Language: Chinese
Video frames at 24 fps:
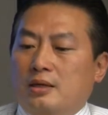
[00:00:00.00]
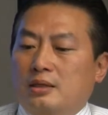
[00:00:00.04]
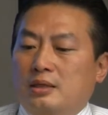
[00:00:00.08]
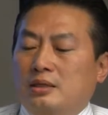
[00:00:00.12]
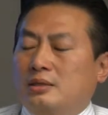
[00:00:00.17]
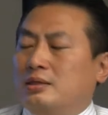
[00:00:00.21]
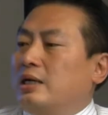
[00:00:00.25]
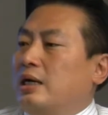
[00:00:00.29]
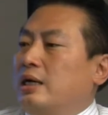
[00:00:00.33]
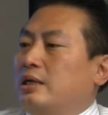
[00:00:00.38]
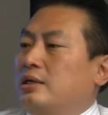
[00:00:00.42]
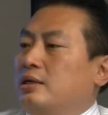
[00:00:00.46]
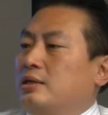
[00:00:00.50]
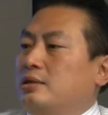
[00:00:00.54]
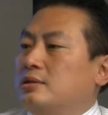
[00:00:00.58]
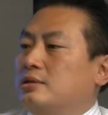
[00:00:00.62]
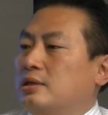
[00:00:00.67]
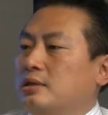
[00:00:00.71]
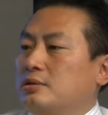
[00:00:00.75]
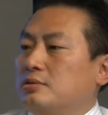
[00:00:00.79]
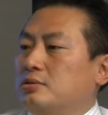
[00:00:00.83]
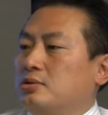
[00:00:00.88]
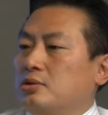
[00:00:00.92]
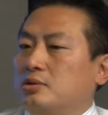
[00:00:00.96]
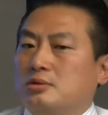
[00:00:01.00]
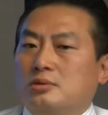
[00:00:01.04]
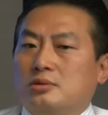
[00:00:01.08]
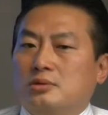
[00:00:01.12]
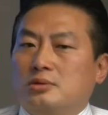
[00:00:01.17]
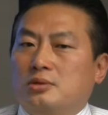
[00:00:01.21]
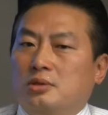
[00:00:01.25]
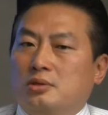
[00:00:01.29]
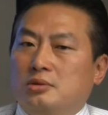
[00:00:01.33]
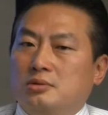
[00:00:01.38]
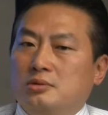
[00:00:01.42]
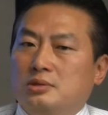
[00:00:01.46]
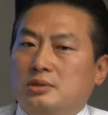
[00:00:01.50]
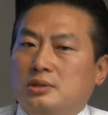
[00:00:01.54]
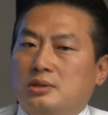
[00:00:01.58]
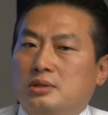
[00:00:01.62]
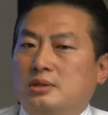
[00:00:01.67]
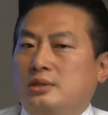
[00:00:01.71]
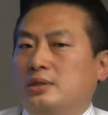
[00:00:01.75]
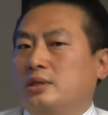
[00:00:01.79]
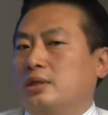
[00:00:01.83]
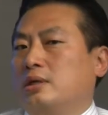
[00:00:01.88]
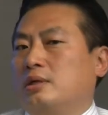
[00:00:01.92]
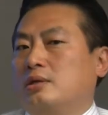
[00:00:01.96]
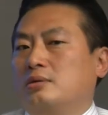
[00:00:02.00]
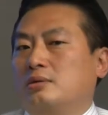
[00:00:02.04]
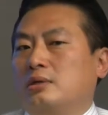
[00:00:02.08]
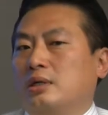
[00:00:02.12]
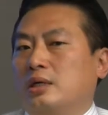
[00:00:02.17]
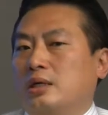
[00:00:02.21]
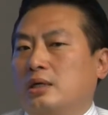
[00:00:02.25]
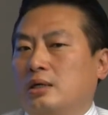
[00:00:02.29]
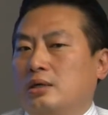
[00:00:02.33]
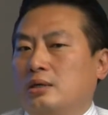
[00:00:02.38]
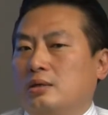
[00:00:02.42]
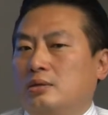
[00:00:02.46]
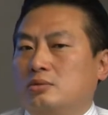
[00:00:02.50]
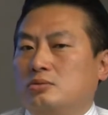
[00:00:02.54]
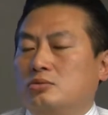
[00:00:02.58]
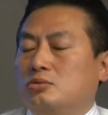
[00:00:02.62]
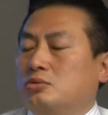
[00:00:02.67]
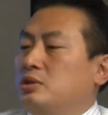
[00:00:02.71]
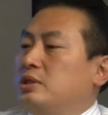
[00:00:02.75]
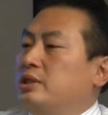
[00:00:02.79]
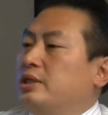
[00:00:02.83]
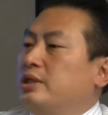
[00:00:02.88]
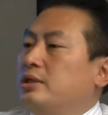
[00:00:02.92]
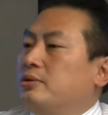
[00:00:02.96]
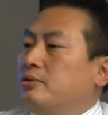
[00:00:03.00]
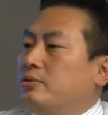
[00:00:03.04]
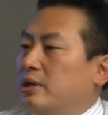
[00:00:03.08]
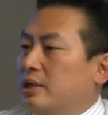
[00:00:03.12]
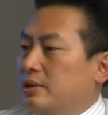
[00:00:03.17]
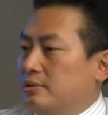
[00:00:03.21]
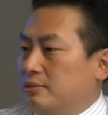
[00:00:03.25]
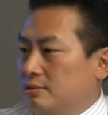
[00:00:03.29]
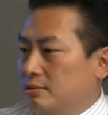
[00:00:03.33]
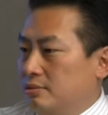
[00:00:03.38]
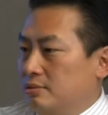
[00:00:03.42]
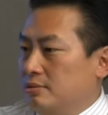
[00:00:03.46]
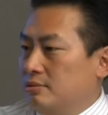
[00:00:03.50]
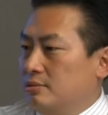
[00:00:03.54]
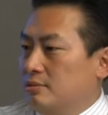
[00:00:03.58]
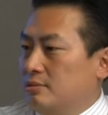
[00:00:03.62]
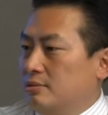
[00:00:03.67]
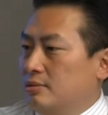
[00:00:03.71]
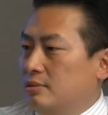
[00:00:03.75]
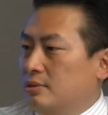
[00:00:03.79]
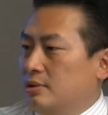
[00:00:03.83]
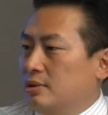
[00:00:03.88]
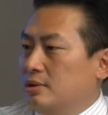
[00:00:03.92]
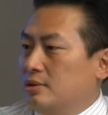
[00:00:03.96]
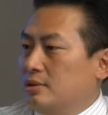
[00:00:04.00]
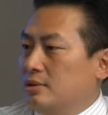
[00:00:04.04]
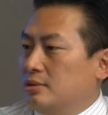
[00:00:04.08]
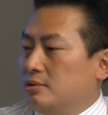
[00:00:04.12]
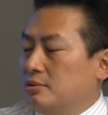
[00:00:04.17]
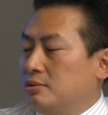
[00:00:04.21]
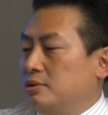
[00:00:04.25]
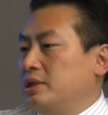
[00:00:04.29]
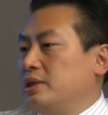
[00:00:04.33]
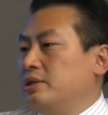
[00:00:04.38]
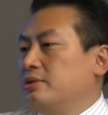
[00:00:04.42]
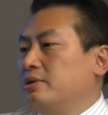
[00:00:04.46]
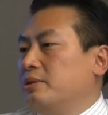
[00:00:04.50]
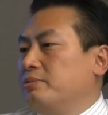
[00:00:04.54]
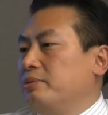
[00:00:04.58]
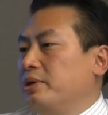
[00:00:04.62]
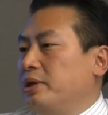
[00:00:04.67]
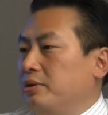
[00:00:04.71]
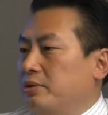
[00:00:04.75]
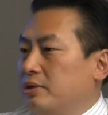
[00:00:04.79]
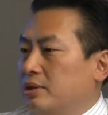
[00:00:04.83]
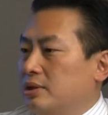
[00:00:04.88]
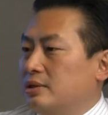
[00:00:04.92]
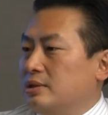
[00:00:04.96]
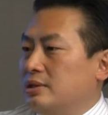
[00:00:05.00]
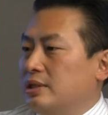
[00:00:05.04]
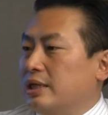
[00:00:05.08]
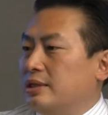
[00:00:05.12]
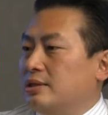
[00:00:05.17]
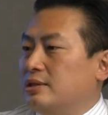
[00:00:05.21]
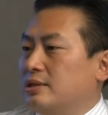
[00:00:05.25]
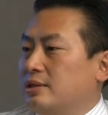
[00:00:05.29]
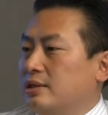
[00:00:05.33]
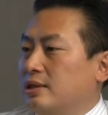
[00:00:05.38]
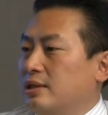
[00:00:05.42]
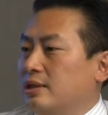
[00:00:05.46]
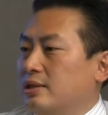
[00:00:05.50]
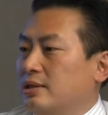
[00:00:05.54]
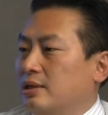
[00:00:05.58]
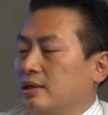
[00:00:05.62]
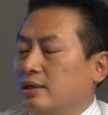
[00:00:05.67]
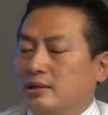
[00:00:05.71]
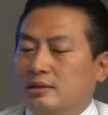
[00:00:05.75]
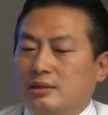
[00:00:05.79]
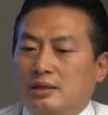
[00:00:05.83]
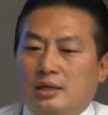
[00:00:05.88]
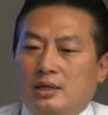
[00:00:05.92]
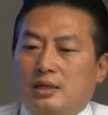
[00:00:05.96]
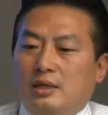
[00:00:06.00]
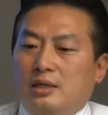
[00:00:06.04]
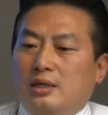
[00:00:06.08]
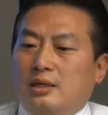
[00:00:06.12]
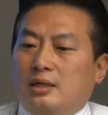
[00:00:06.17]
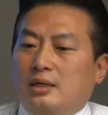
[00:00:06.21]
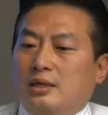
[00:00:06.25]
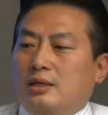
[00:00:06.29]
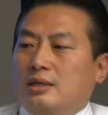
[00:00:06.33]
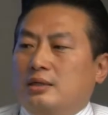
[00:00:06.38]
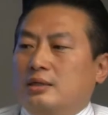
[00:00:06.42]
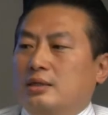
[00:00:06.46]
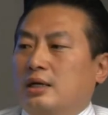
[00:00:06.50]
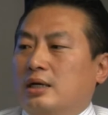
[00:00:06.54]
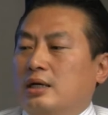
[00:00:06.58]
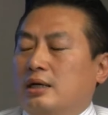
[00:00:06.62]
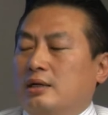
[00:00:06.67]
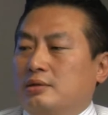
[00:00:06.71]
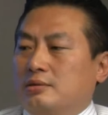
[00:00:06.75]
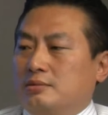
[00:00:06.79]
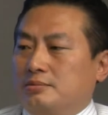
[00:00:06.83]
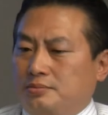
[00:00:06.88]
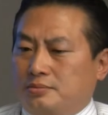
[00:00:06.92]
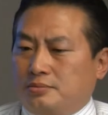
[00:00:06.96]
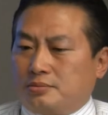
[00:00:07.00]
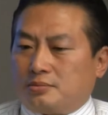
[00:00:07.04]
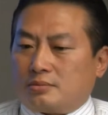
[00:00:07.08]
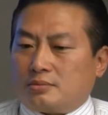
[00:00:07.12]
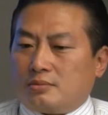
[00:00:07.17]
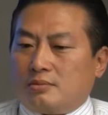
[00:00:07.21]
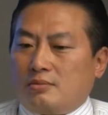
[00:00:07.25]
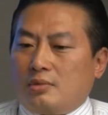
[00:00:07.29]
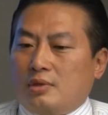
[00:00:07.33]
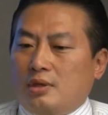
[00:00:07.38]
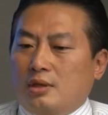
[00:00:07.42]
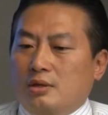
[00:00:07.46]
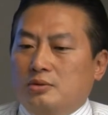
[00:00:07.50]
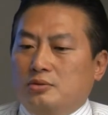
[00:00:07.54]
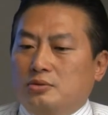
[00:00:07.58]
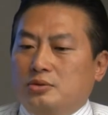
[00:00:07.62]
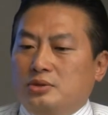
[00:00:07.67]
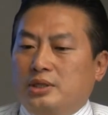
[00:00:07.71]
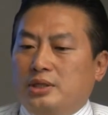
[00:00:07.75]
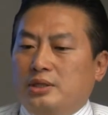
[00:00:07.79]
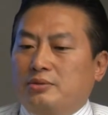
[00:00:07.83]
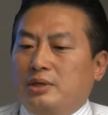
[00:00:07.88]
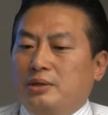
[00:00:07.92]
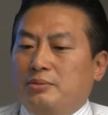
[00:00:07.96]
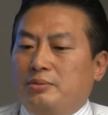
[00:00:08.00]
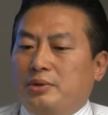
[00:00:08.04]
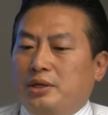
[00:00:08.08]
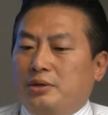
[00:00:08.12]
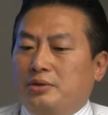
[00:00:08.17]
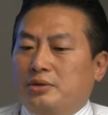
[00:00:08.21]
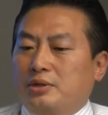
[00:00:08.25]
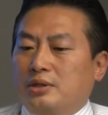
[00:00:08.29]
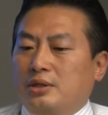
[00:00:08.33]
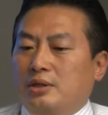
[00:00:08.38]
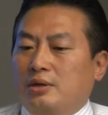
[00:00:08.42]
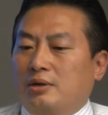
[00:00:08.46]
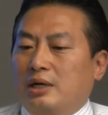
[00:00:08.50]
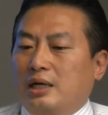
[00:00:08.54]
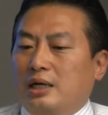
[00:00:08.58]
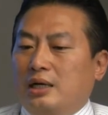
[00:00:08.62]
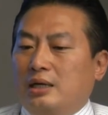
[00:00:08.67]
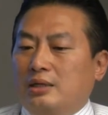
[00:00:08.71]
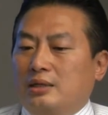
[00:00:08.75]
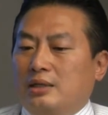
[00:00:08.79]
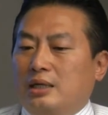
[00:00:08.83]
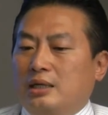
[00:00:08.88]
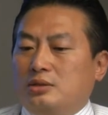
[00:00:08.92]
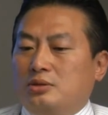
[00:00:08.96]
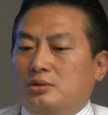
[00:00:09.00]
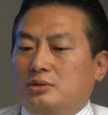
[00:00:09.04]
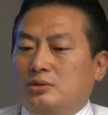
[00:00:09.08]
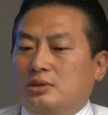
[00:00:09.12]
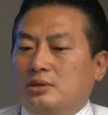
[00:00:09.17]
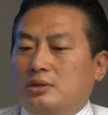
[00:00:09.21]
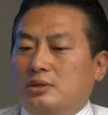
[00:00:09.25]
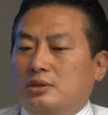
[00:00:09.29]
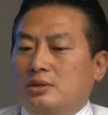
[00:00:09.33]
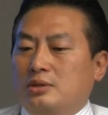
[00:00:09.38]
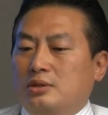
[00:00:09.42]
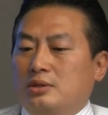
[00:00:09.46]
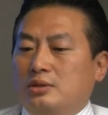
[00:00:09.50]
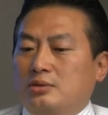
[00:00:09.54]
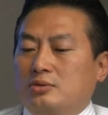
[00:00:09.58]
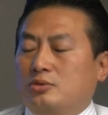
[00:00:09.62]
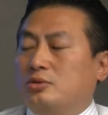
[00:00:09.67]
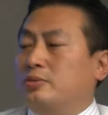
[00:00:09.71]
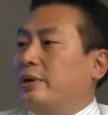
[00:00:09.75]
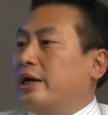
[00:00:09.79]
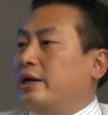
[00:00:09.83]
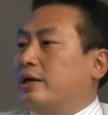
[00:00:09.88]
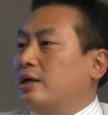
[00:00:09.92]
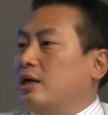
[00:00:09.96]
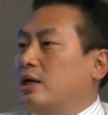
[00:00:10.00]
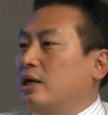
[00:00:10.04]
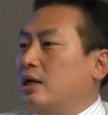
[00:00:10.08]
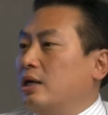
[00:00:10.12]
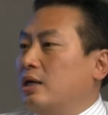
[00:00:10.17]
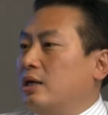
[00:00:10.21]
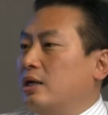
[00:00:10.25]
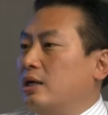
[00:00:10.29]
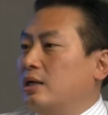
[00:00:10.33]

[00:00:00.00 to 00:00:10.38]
很大的影城，我总共投资要呃五千万，嗯，五千万美元，假设哈，嗯，那五千万美元的话，那就是五百个，